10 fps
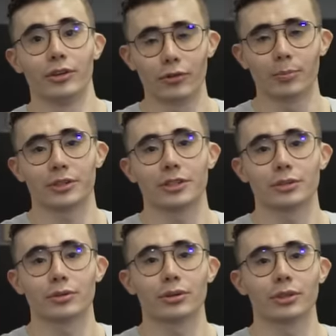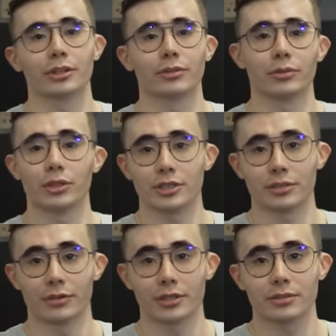Его плохие стороны – это его
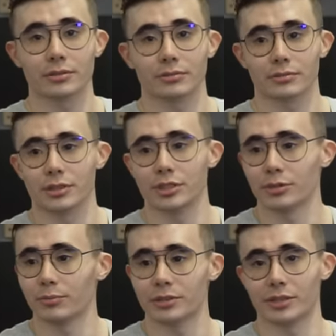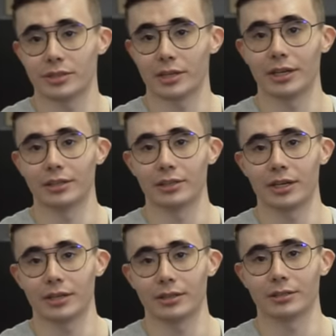лишний вес, слишком быстро сдыхает
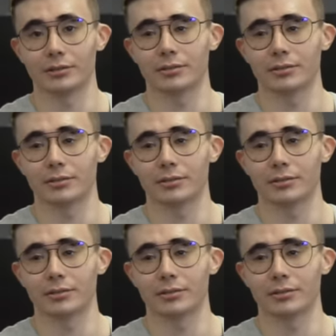дыхалка.